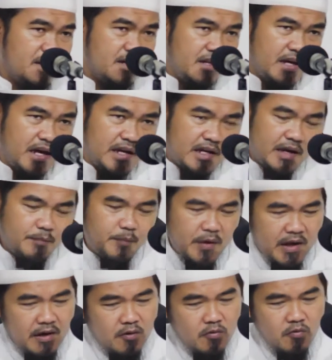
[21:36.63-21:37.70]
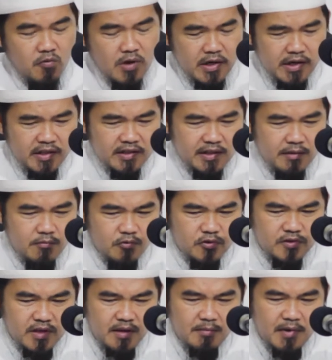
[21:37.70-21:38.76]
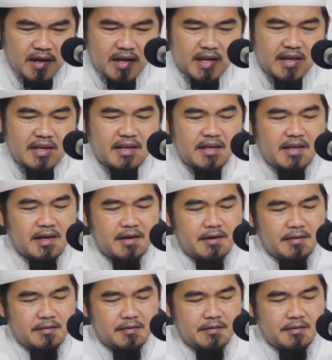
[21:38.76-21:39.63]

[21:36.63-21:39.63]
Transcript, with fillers: di hadapan wanita muslimah lainnya